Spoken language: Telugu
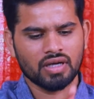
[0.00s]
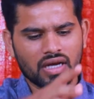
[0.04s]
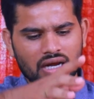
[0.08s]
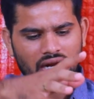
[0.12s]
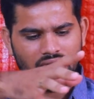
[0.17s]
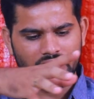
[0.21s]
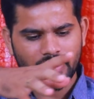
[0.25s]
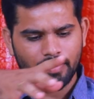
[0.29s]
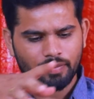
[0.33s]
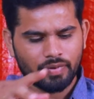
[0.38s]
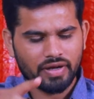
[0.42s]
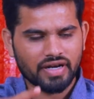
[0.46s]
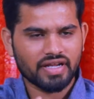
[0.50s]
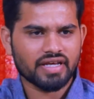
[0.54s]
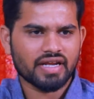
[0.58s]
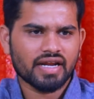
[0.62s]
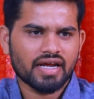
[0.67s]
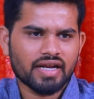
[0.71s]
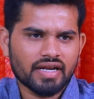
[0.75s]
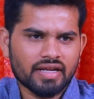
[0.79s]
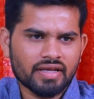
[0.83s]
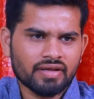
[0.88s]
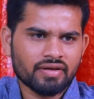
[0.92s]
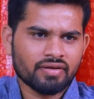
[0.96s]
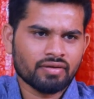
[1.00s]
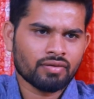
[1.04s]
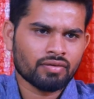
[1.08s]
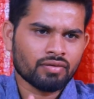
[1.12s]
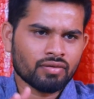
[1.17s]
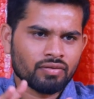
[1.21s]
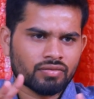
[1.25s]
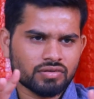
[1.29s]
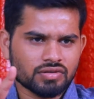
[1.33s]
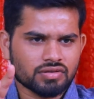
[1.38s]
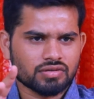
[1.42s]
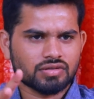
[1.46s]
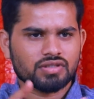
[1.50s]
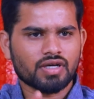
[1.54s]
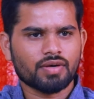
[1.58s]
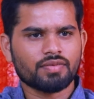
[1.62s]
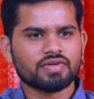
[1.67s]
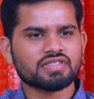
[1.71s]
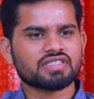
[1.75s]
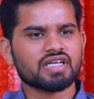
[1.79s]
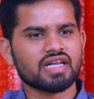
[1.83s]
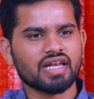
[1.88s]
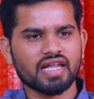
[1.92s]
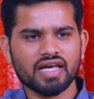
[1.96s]
అంటే పనికిరాని
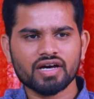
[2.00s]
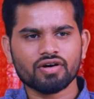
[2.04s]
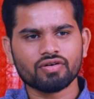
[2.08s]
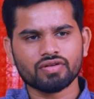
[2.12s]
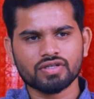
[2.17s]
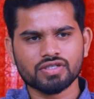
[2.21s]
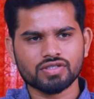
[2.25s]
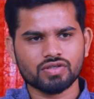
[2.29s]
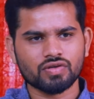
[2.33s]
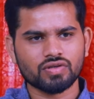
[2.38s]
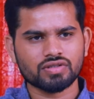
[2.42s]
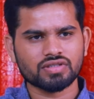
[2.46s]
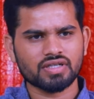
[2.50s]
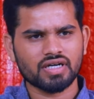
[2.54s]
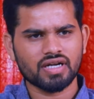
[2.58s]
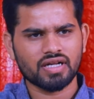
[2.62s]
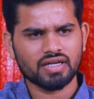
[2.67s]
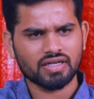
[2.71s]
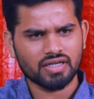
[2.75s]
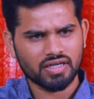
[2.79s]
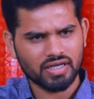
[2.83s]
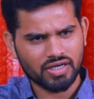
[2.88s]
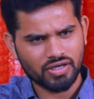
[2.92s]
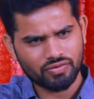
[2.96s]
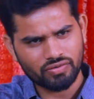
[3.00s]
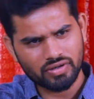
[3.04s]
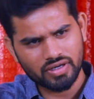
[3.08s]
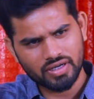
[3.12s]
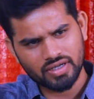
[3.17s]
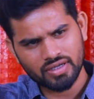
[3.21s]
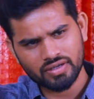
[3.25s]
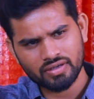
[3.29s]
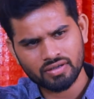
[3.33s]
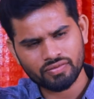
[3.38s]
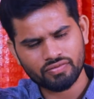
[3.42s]
సమస్యలను ఎక్కువ తీసుకొస్తాడని ఎటువంటి